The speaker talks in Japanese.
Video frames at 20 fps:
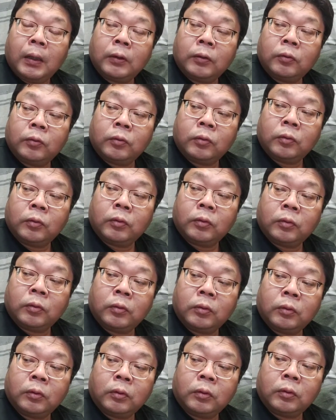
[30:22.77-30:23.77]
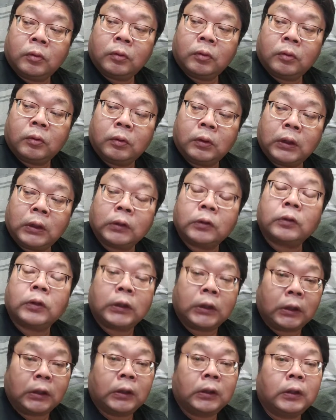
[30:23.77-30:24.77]
あのー、
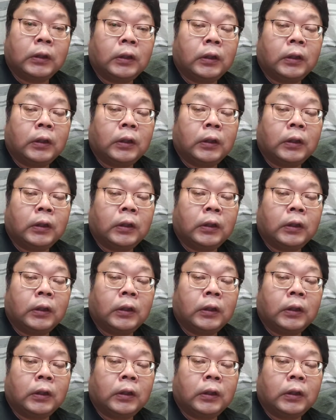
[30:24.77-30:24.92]
安い